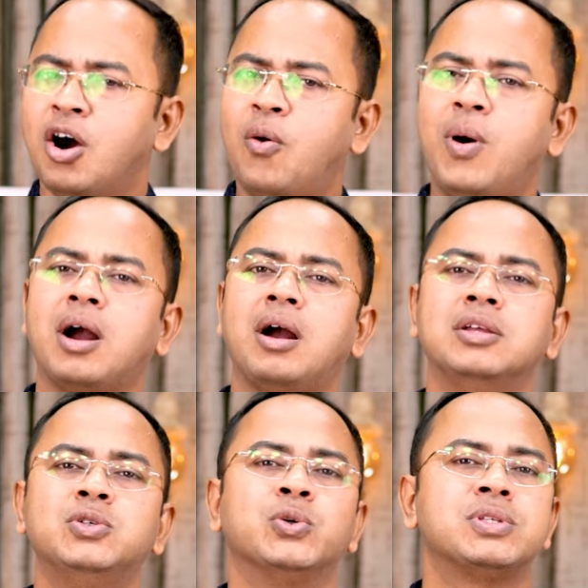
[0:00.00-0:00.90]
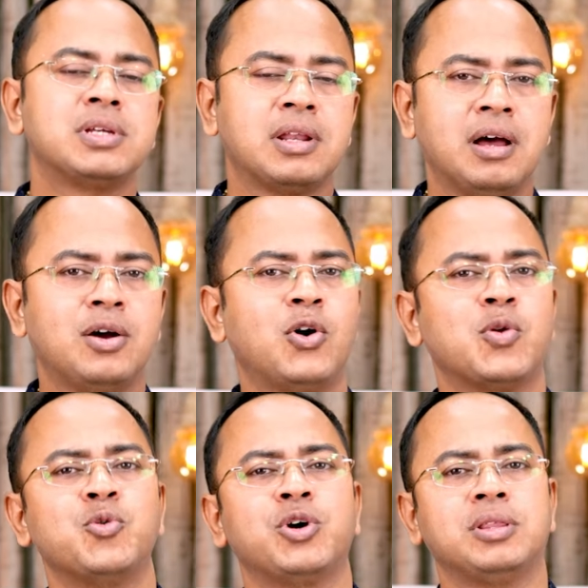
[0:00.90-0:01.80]
হওয়া কাজ হচ্ছে না
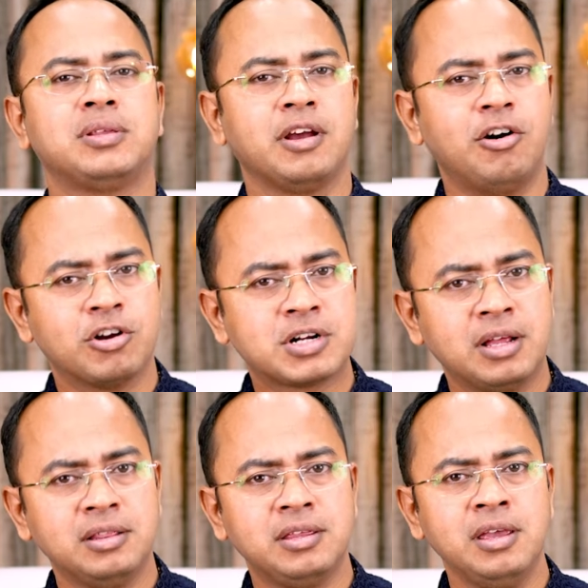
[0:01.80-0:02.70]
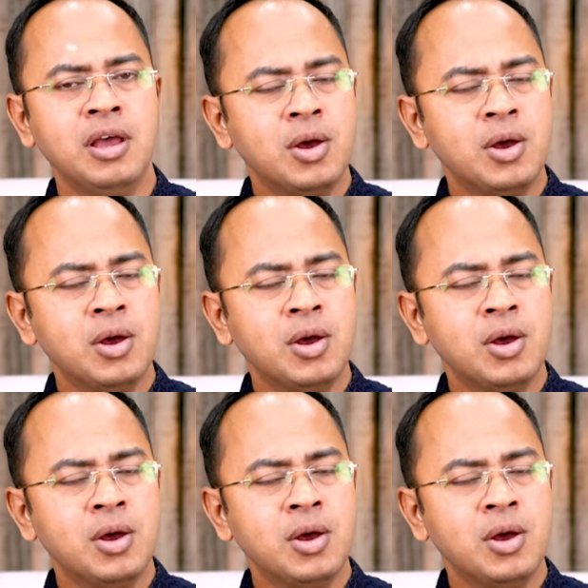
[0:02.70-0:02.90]
কর্মক্ষেত্রে অশান্তি